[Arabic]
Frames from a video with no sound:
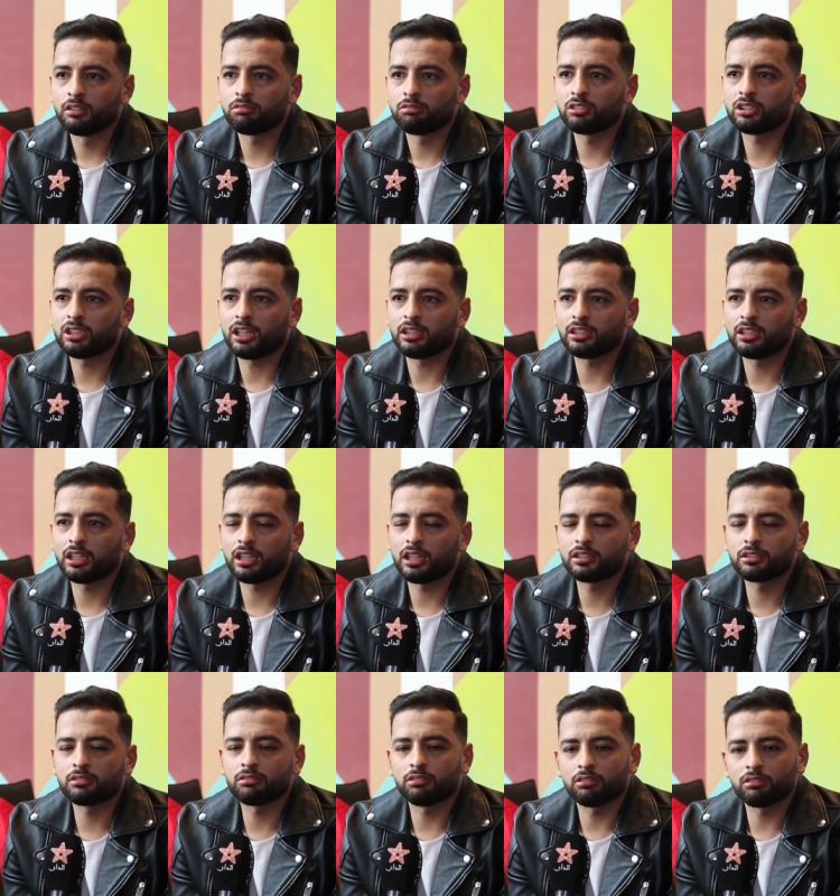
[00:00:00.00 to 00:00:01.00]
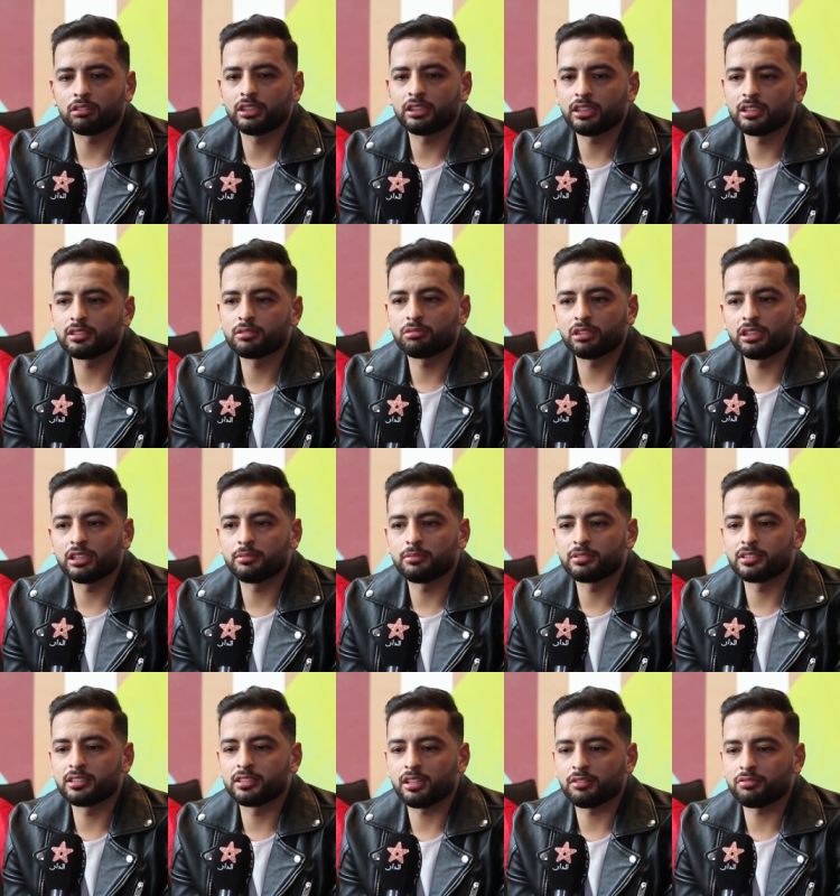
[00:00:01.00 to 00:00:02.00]
وان شاء الله غتكون اغنيه زوينه
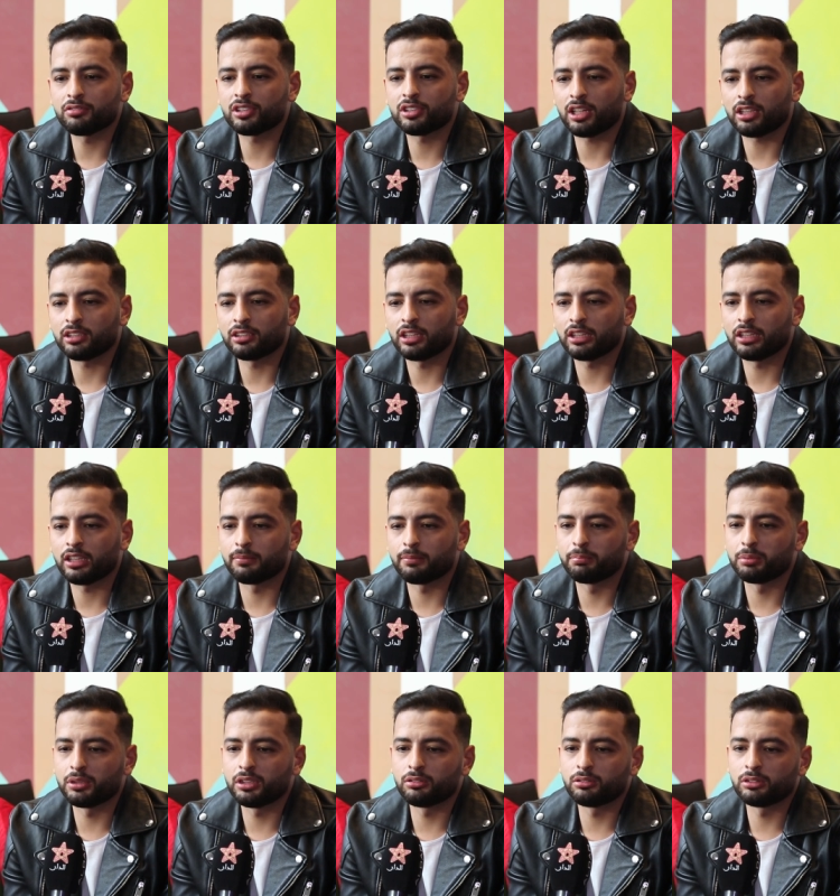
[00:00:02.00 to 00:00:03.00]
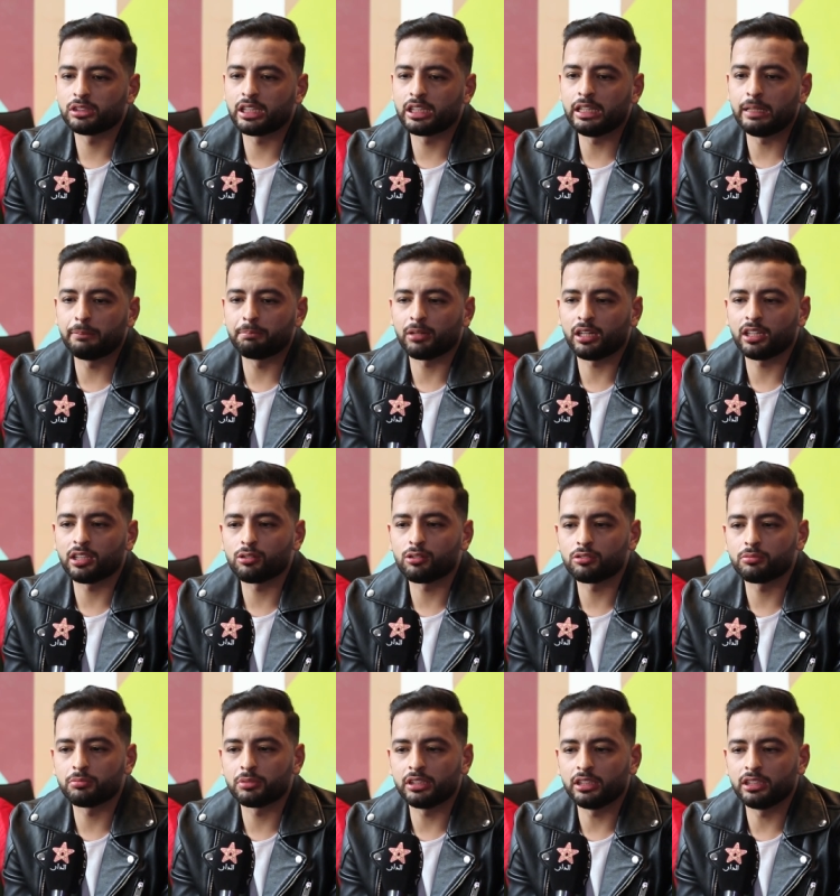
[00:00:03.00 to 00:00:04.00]
بزاف ان شاء الله يا ربي والكليب
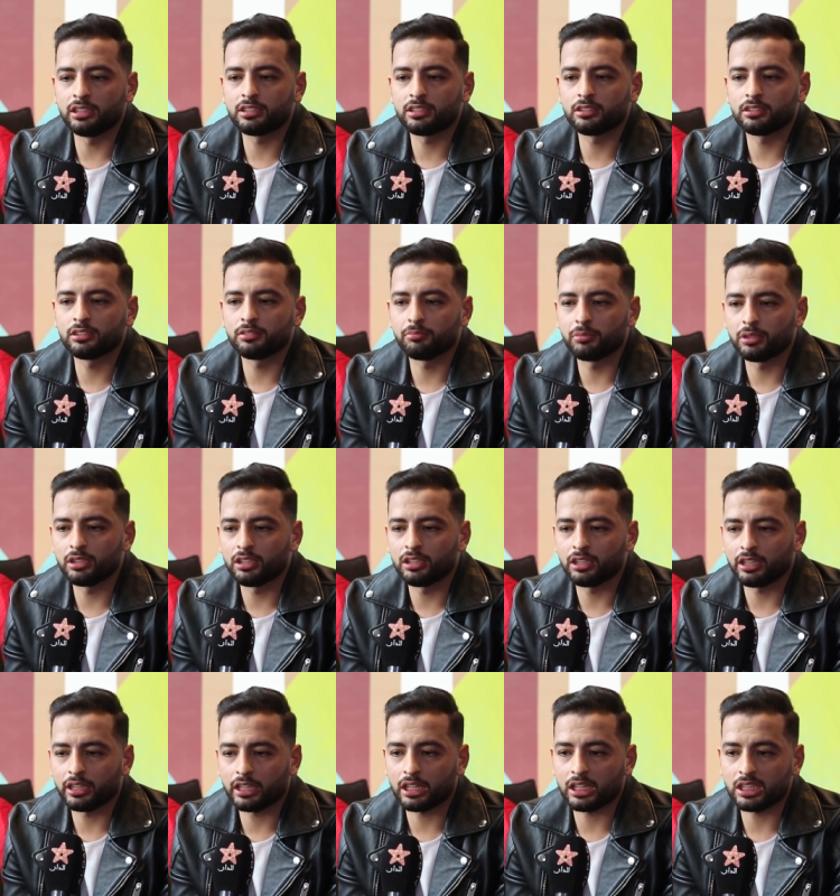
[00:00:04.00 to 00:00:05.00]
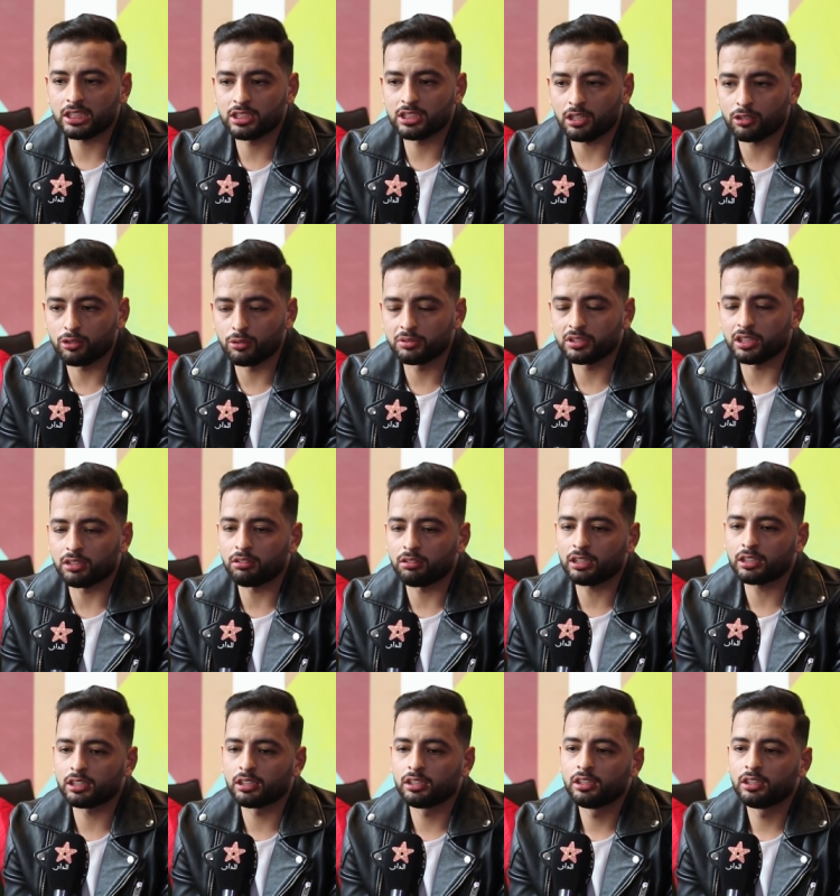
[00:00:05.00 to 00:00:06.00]
غيكون من من اخراج جاكوب
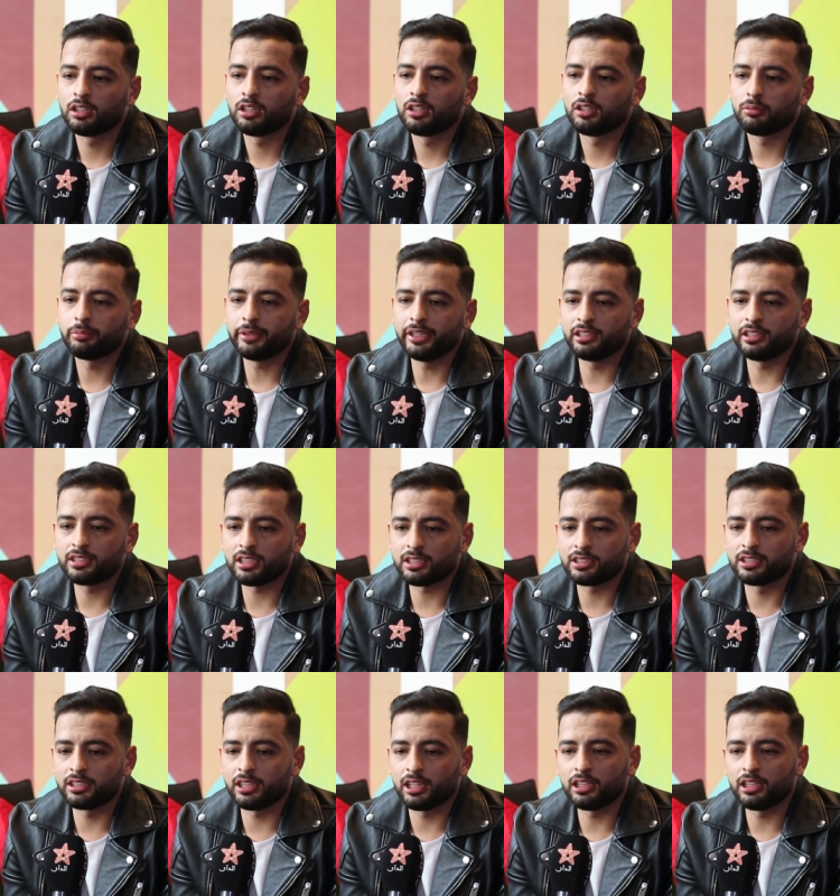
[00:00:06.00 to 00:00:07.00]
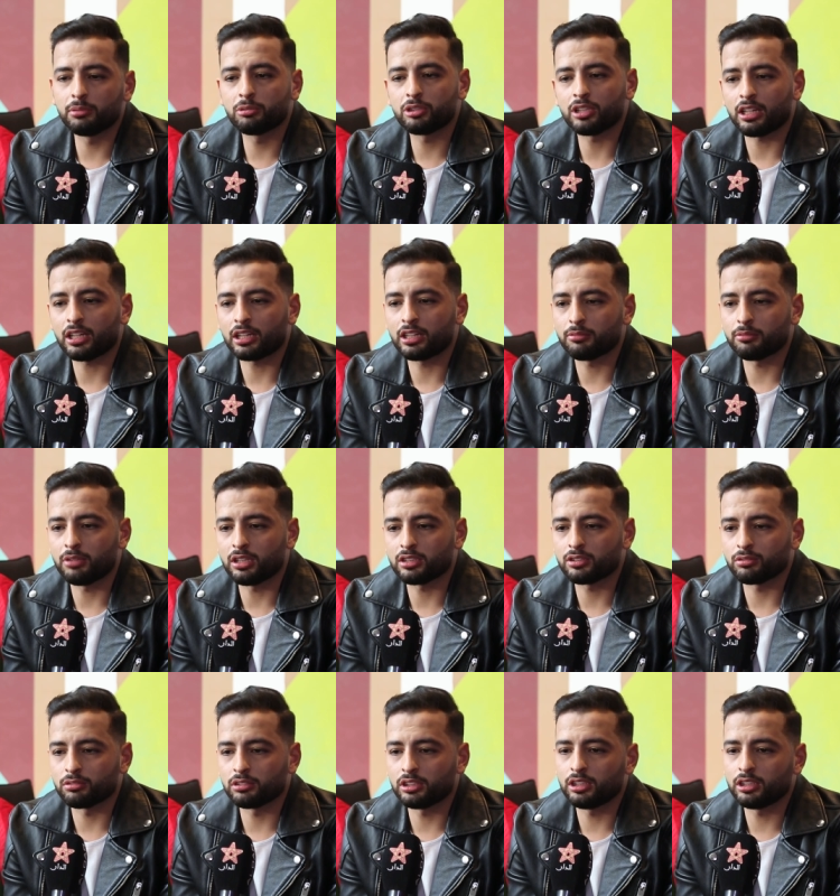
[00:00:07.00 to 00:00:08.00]
زواق بالانتاج ديالي بشراكه مع
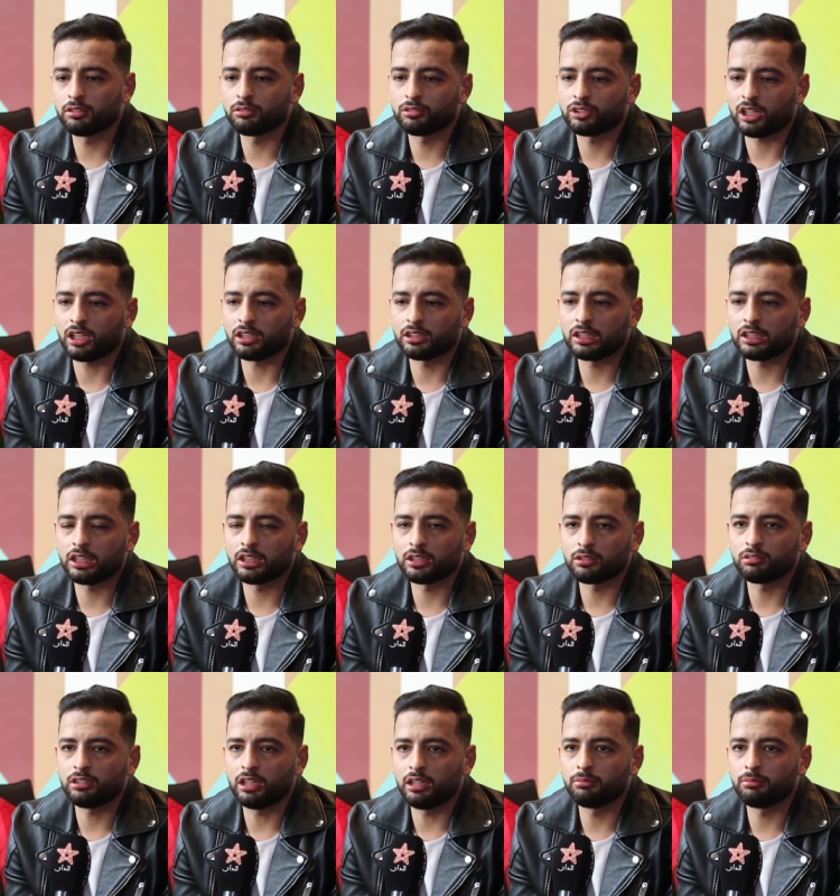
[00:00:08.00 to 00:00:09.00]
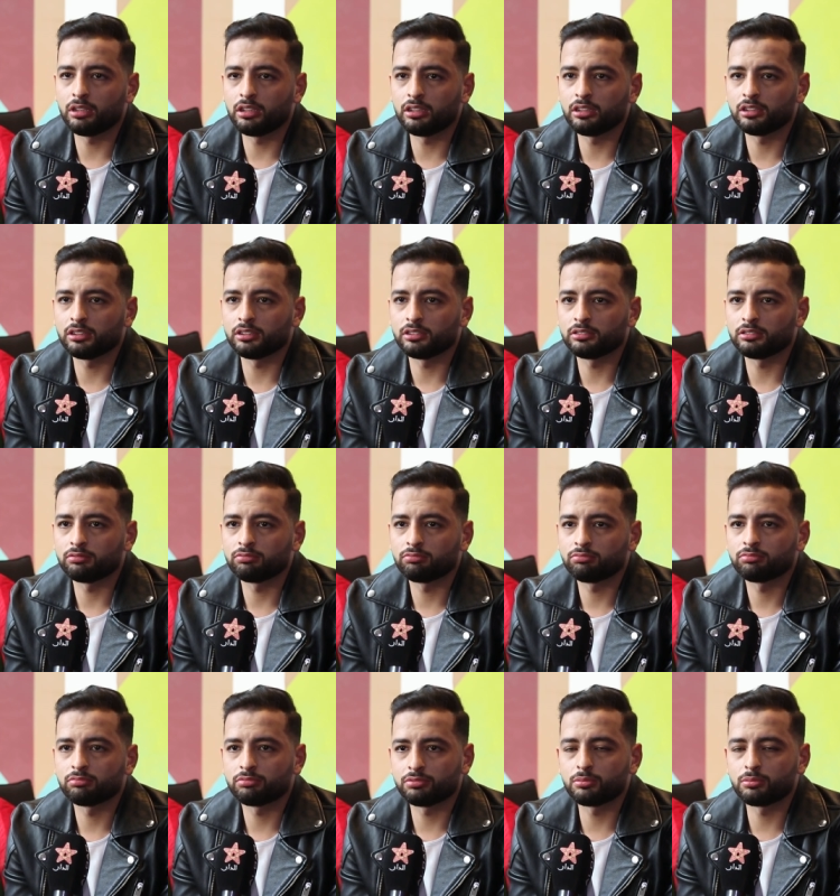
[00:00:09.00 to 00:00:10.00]
سوني وان شاء الله يكون عمل
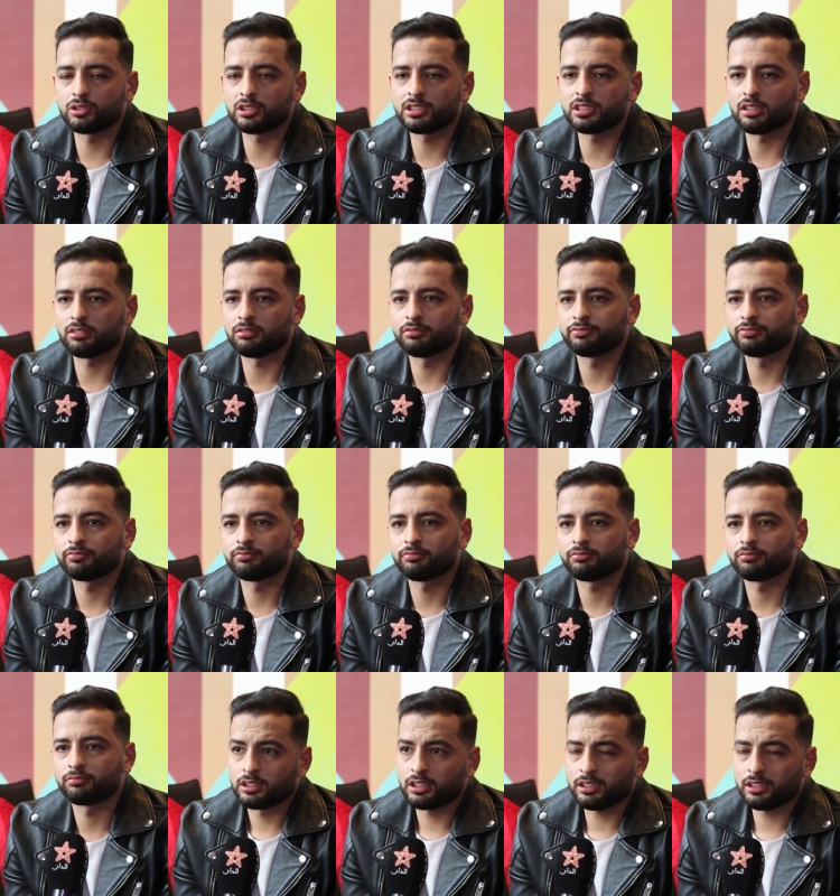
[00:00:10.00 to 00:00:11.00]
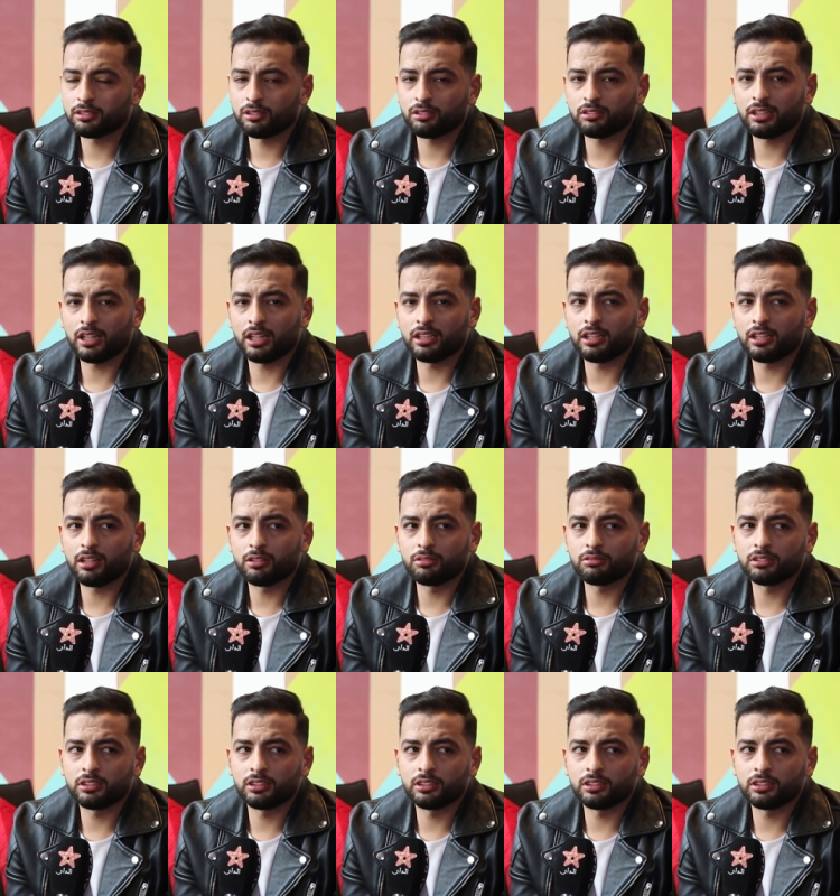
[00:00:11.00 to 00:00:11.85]
في المستوى كنظن انه